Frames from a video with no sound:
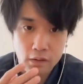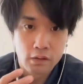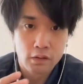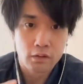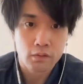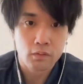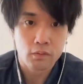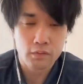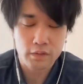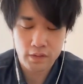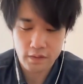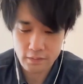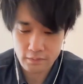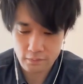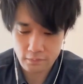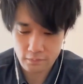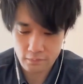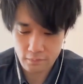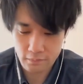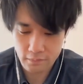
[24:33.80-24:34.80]
これで
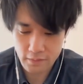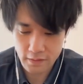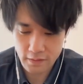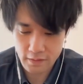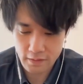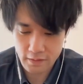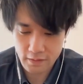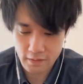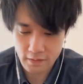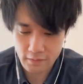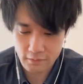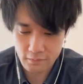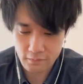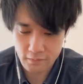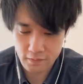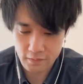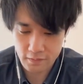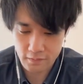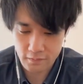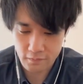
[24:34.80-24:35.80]
陶芸がどんぐ
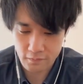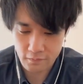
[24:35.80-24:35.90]
らいになる